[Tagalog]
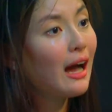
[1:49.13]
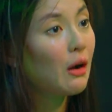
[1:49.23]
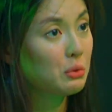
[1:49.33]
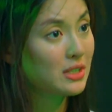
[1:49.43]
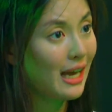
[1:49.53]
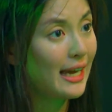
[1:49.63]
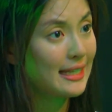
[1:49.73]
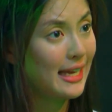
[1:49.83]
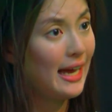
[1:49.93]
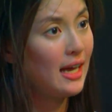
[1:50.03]
ako sa
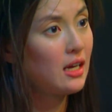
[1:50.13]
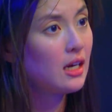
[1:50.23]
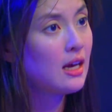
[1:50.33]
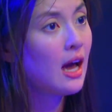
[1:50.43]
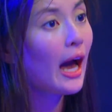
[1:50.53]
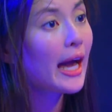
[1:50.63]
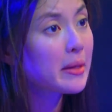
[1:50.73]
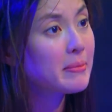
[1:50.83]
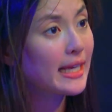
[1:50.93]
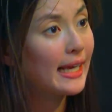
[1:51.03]
kanya.
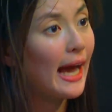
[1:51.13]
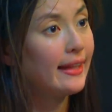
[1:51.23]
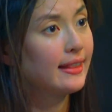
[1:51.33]
Kaibigan.